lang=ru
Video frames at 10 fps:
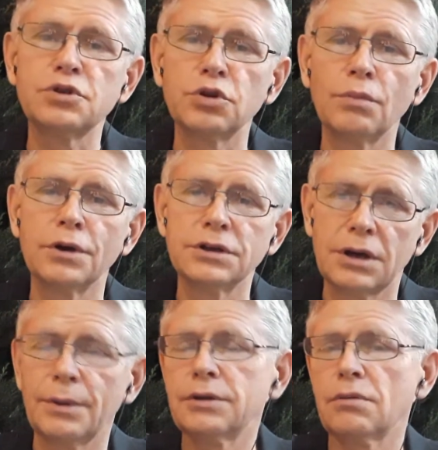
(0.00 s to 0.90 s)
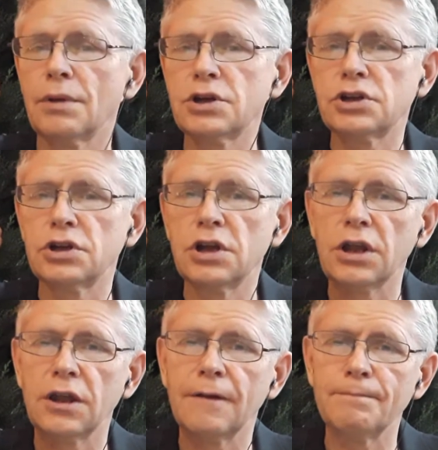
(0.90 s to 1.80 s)
чтобы зарабатывать большие
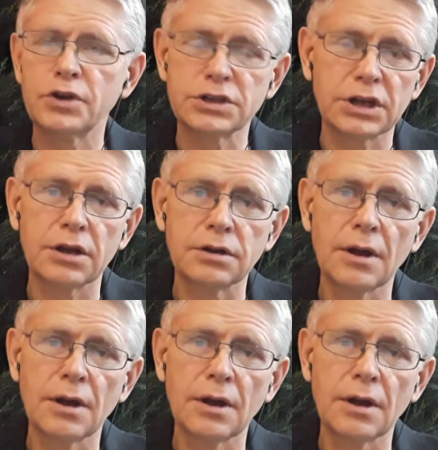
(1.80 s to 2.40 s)
деньги и стать